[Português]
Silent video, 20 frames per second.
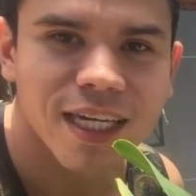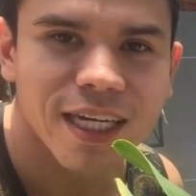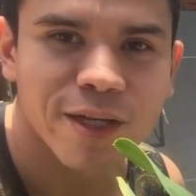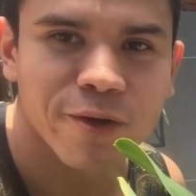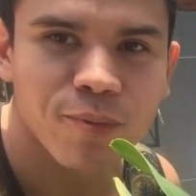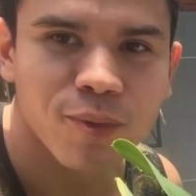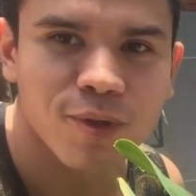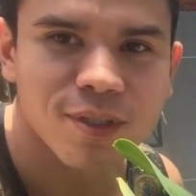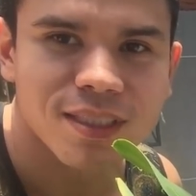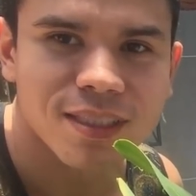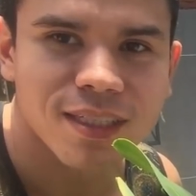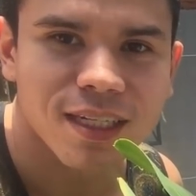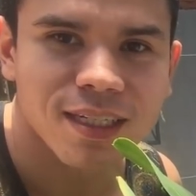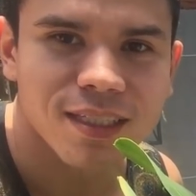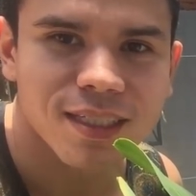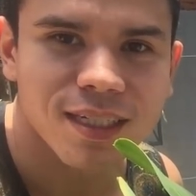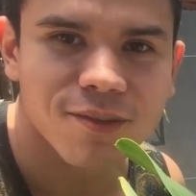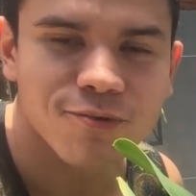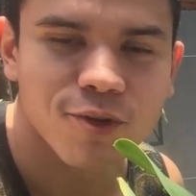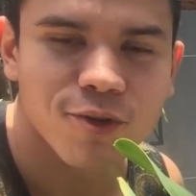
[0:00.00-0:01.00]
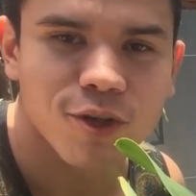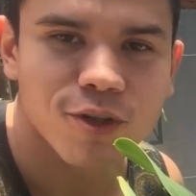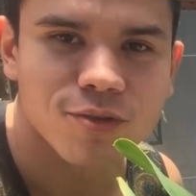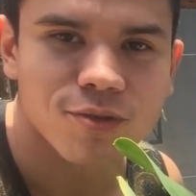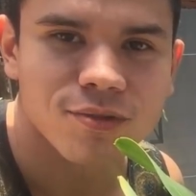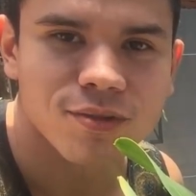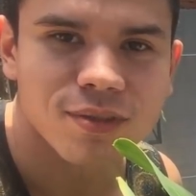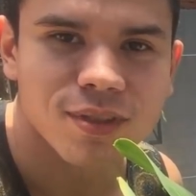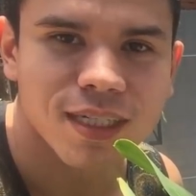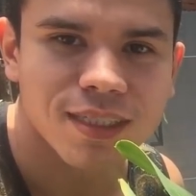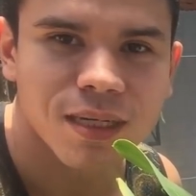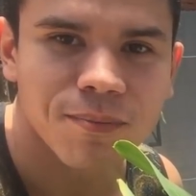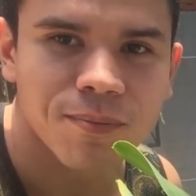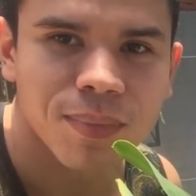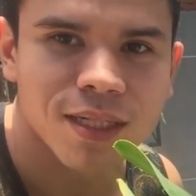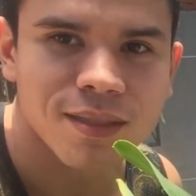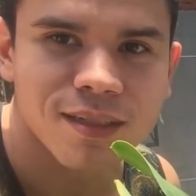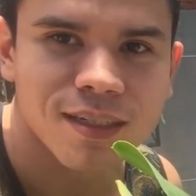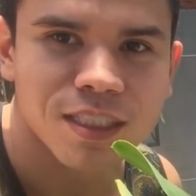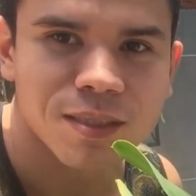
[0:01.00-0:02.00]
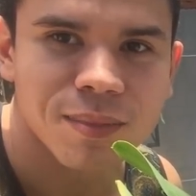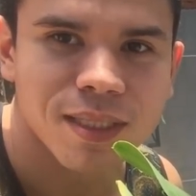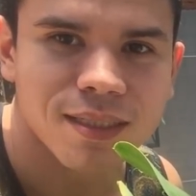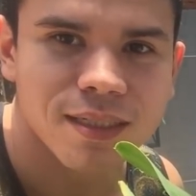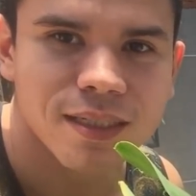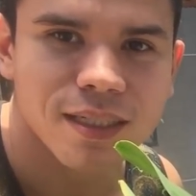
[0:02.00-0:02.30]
Eu postei essa foto dessa planta nas minhas